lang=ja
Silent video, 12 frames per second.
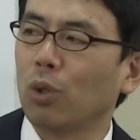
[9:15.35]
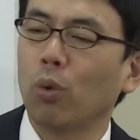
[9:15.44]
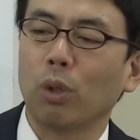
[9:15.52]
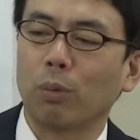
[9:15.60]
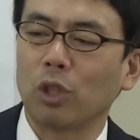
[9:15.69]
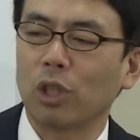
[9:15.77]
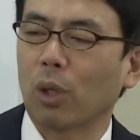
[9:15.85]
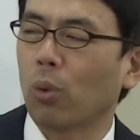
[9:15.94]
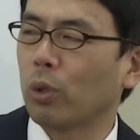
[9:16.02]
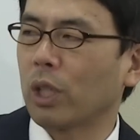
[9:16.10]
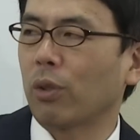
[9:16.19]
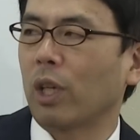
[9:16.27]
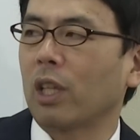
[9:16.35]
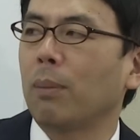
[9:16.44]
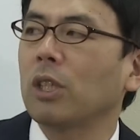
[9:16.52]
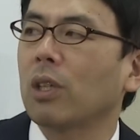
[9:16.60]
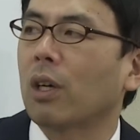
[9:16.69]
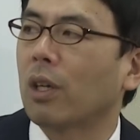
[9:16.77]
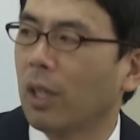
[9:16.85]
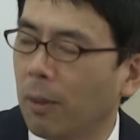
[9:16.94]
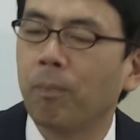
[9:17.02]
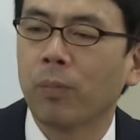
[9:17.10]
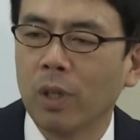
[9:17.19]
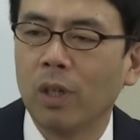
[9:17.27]
日本でも実際に工作やってましたから、はい、
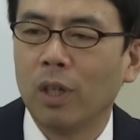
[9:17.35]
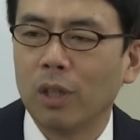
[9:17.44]
うん、